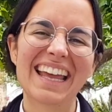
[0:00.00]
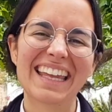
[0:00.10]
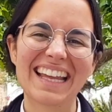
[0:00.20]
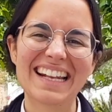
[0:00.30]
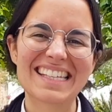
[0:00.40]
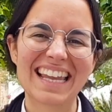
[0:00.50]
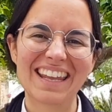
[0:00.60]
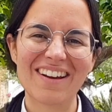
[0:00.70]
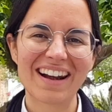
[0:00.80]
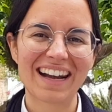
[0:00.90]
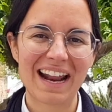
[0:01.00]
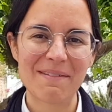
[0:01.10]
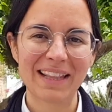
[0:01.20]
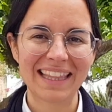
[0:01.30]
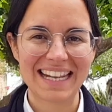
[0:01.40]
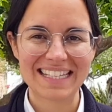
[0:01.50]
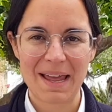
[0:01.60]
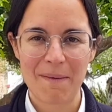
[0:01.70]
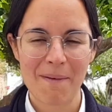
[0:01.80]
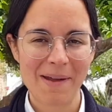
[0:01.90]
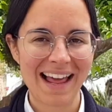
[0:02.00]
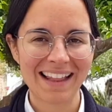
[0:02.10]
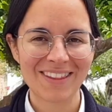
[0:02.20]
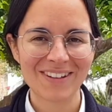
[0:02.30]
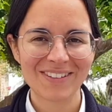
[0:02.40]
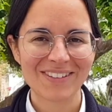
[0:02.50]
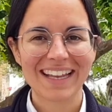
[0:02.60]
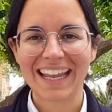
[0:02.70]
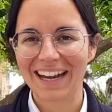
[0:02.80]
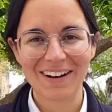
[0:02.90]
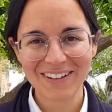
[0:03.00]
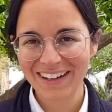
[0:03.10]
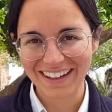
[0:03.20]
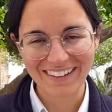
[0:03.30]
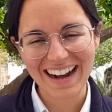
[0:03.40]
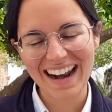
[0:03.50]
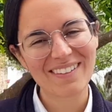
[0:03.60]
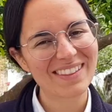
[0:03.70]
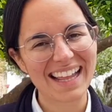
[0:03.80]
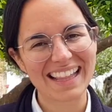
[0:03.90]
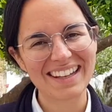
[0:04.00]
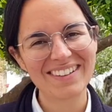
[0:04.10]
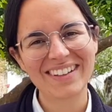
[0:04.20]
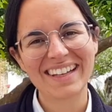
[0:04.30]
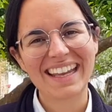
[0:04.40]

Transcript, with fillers: Y el Señor realmente le estaba velando que no, que no era la anunciación,